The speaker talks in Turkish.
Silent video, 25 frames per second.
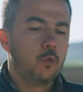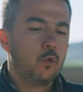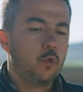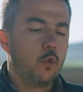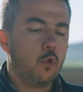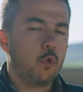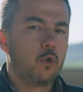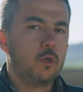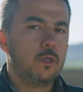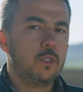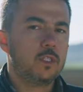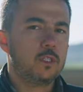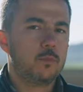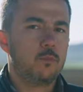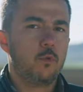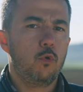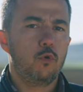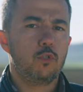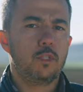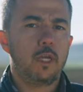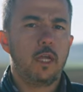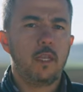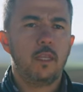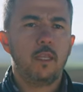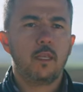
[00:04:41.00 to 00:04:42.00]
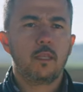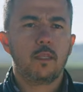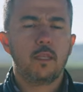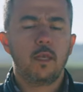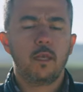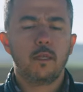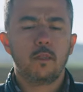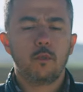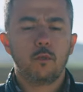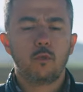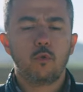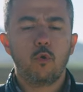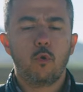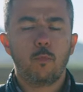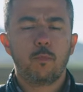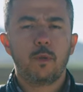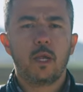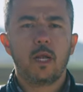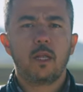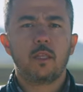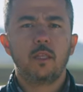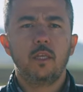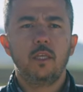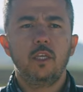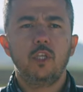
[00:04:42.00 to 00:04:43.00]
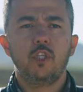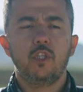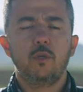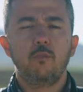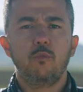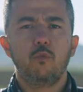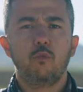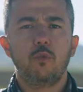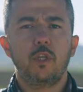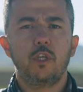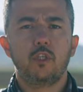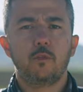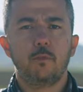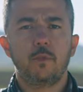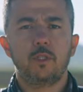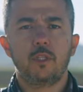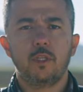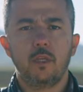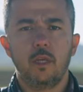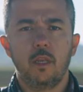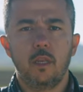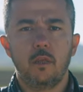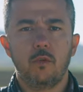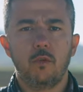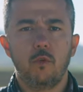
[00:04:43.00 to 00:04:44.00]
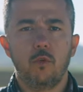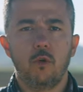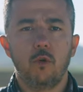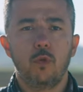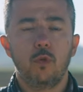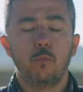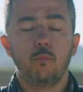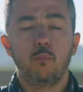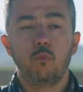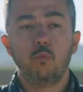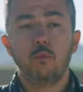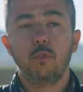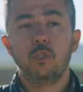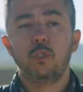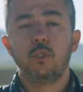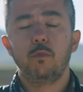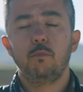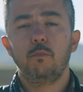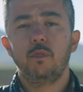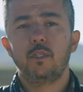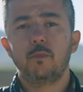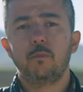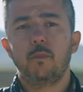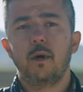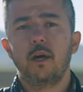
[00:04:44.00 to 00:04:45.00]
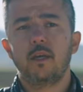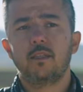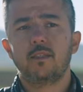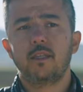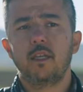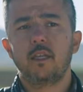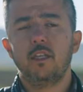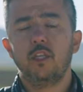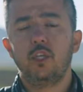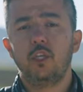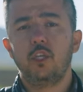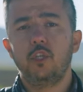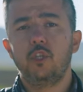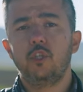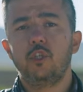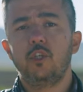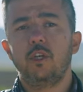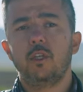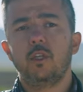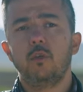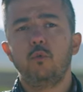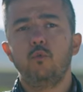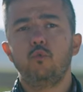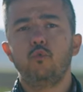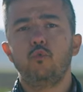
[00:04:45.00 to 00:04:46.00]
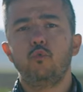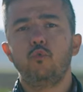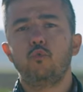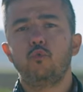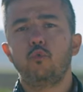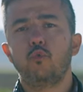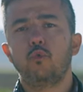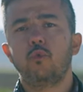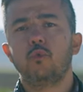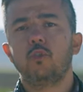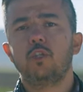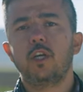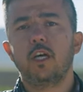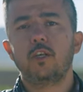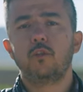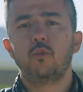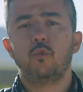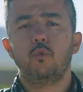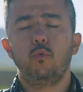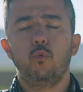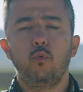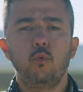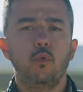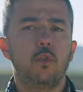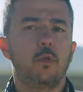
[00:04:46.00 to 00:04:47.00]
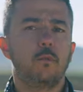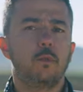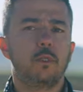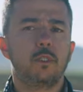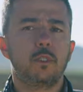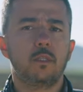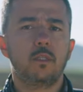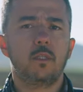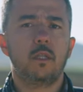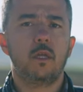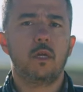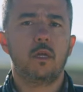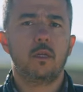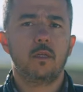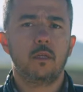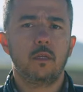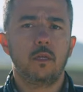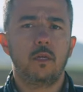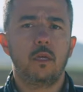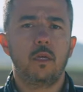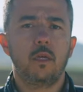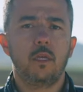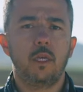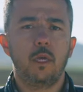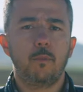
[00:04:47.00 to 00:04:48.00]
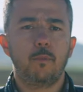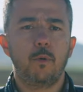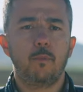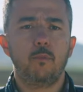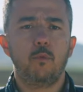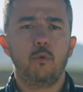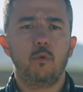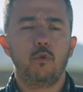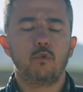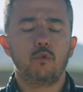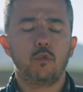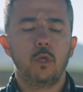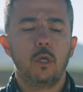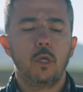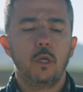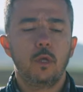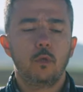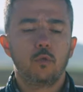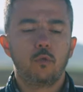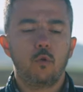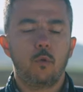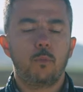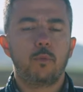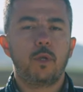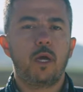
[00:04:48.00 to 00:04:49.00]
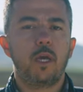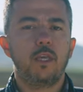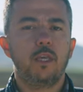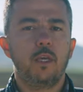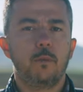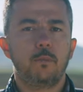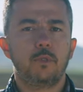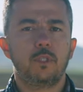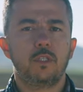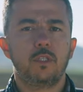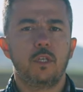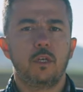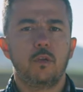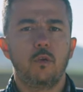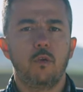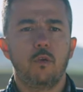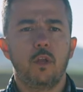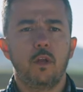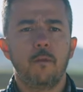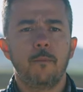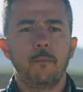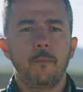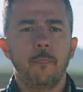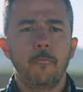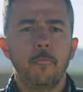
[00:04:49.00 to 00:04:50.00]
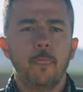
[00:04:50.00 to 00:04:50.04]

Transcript: kök kısmı özellikle toprakta iyice bütünleşmesi gerekiyor. Bunun için biz bazen ikinci ya da üçüncü can suyu uygulamasını da e, yapabiliyoruz toprağın yapısına göre.